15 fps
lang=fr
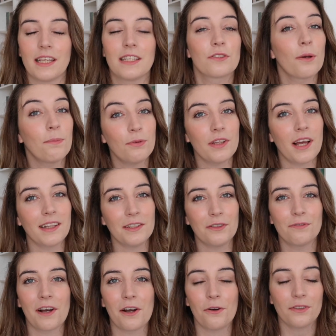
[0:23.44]
Et sans plus tarder, on
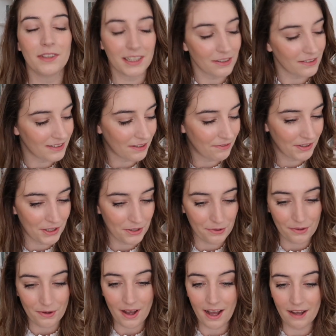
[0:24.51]
va rentrer dans cette vidéo
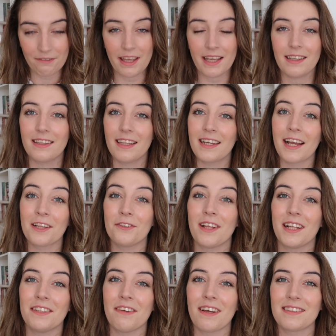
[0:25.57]
avec des cadeaux
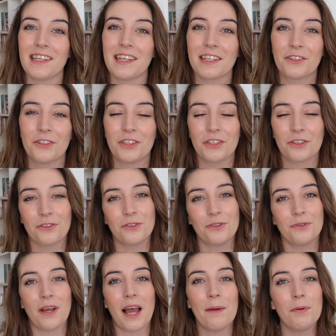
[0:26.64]
d'anniversaire que j'ai reçus
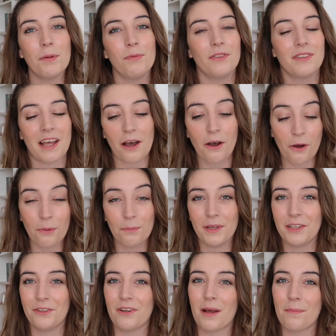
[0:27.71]
un peu plus tard en mai
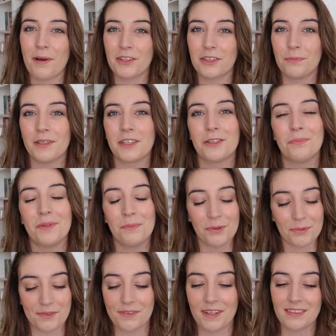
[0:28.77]
de la part de mes copines pour
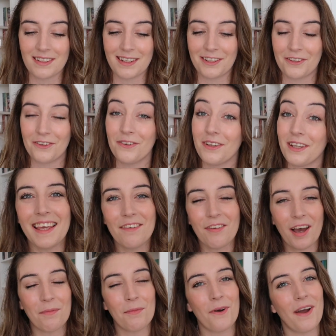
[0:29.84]
mes 25 ans. Et
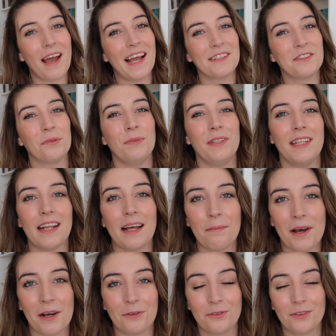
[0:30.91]
vraiment, elles ont mis la
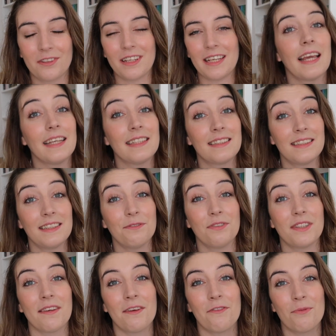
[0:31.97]
barre haute et si vous
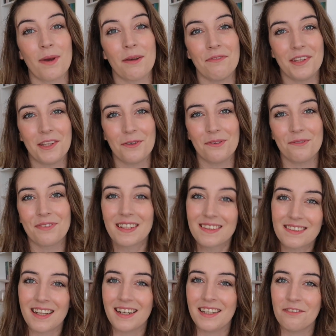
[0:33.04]
avez vu ma vidéo
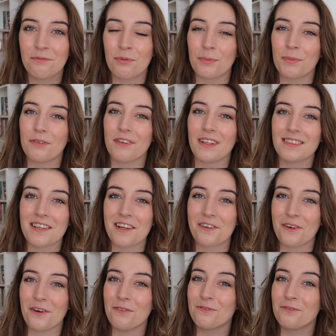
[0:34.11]
25 livres pour mes 25
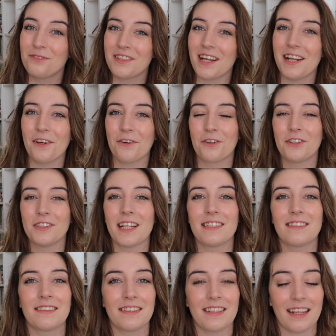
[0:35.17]
ans, vous allez reconnaître
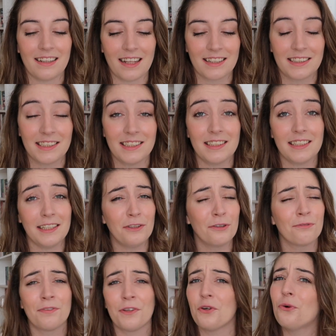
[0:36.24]
certains titres, il ne
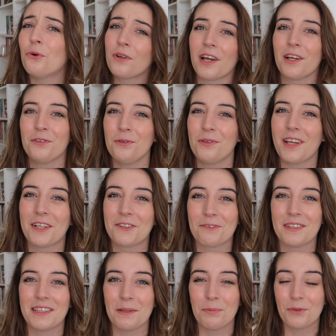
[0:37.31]
fait aucun doute qu'elles ont
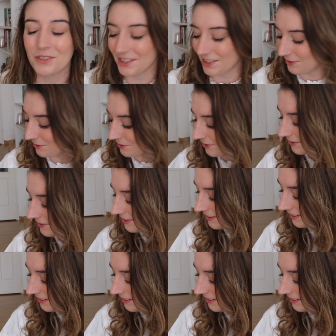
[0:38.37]
été piochées dedans.